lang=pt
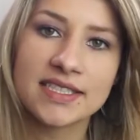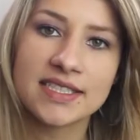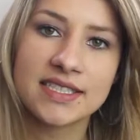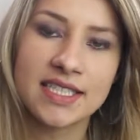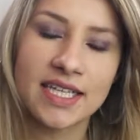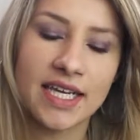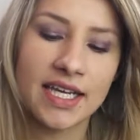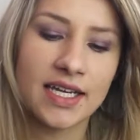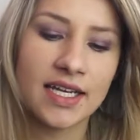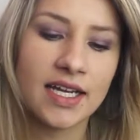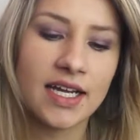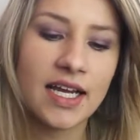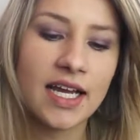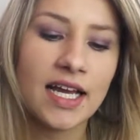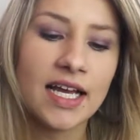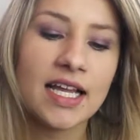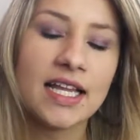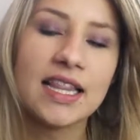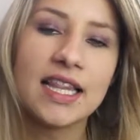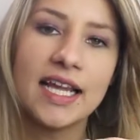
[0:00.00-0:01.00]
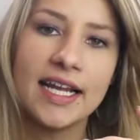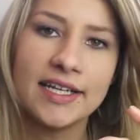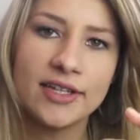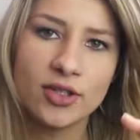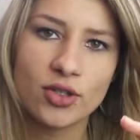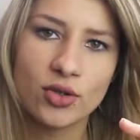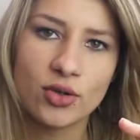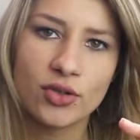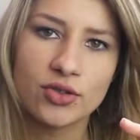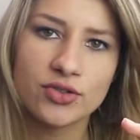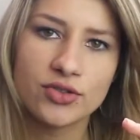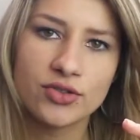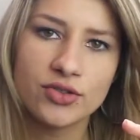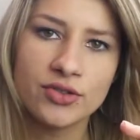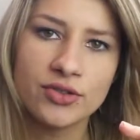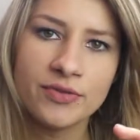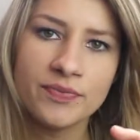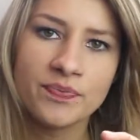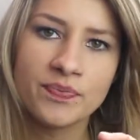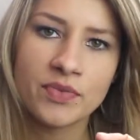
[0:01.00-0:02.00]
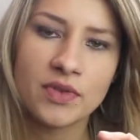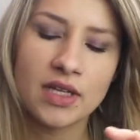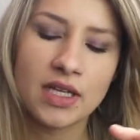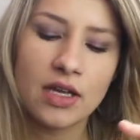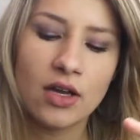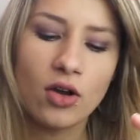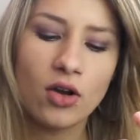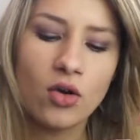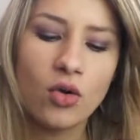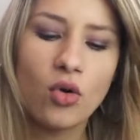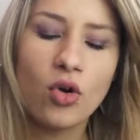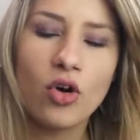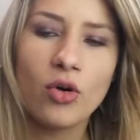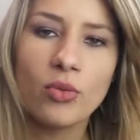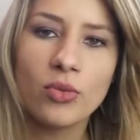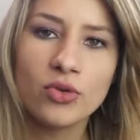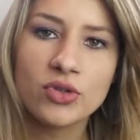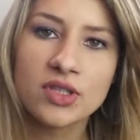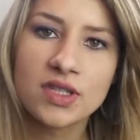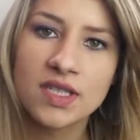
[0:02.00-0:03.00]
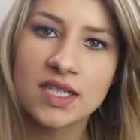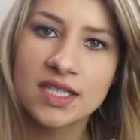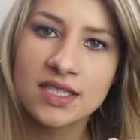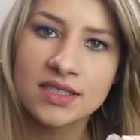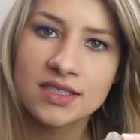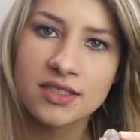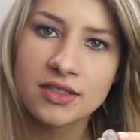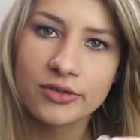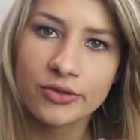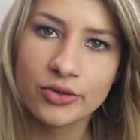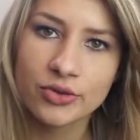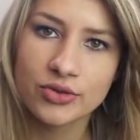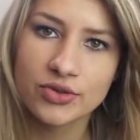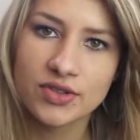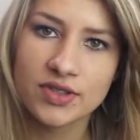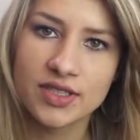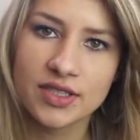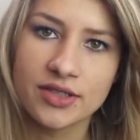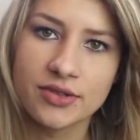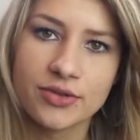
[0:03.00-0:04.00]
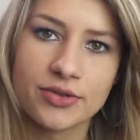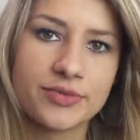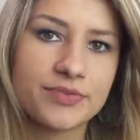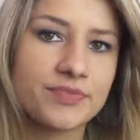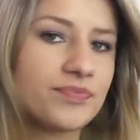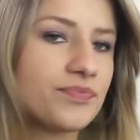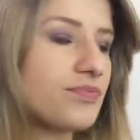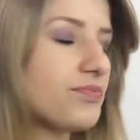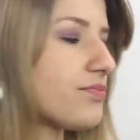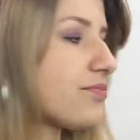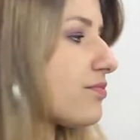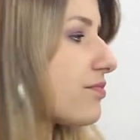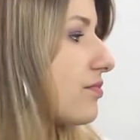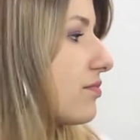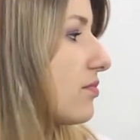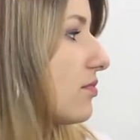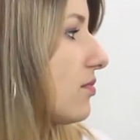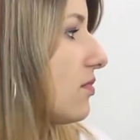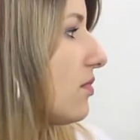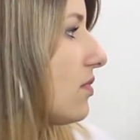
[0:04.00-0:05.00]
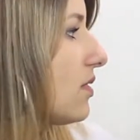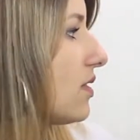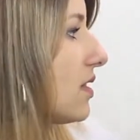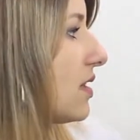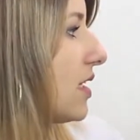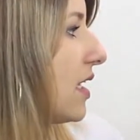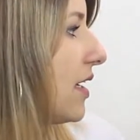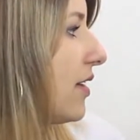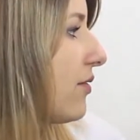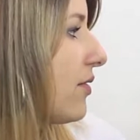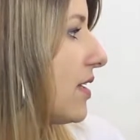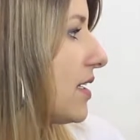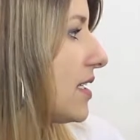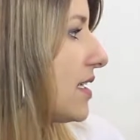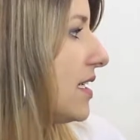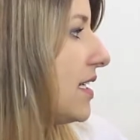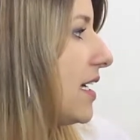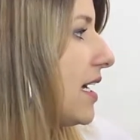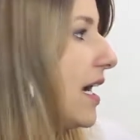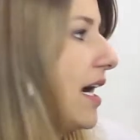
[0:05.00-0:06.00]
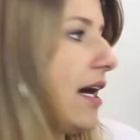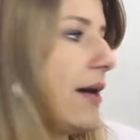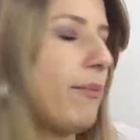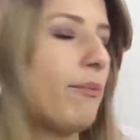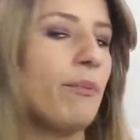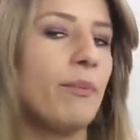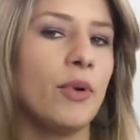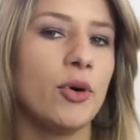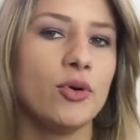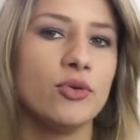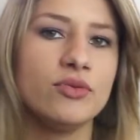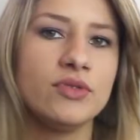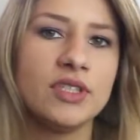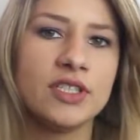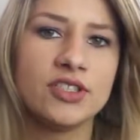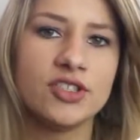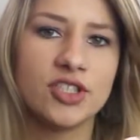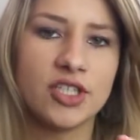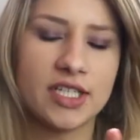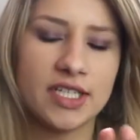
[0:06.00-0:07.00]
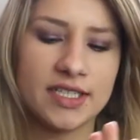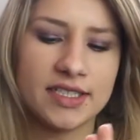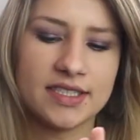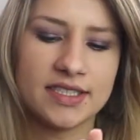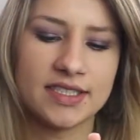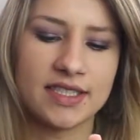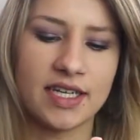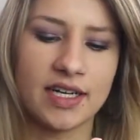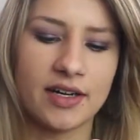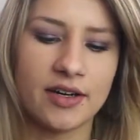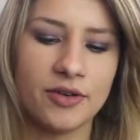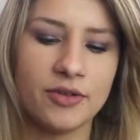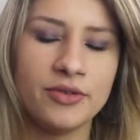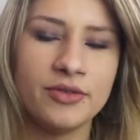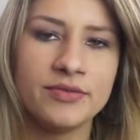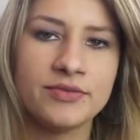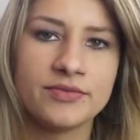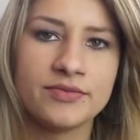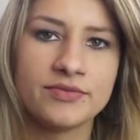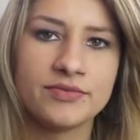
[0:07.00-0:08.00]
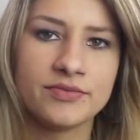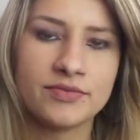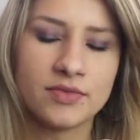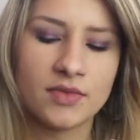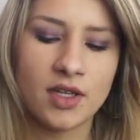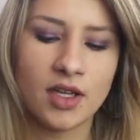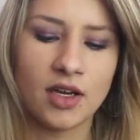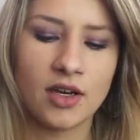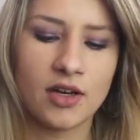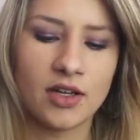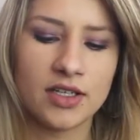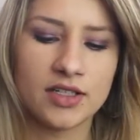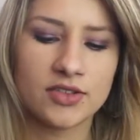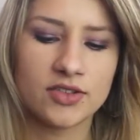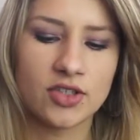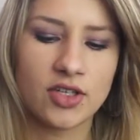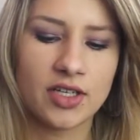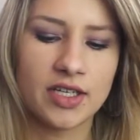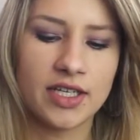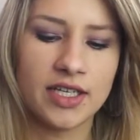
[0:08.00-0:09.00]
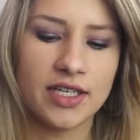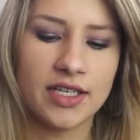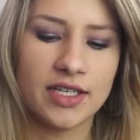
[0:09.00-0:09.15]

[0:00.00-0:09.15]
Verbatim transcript: ser leitoso, como translúcido. Tenho aqui a ponta de cristal Olha só que